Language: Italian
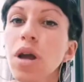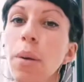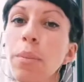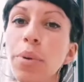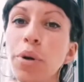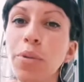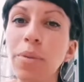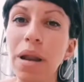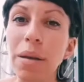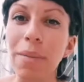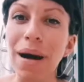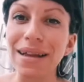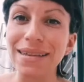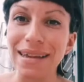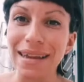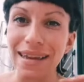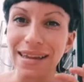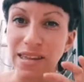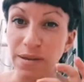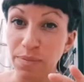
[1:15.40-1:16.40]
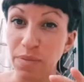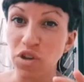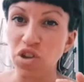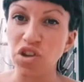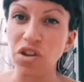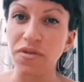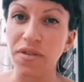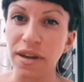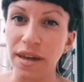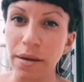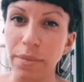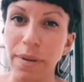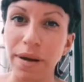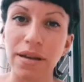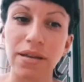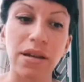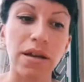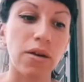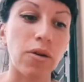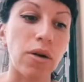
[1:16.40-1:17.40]
problematiche specifiche
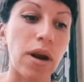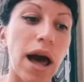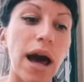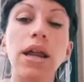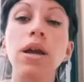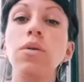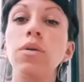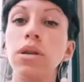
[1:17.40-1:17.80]
particolari,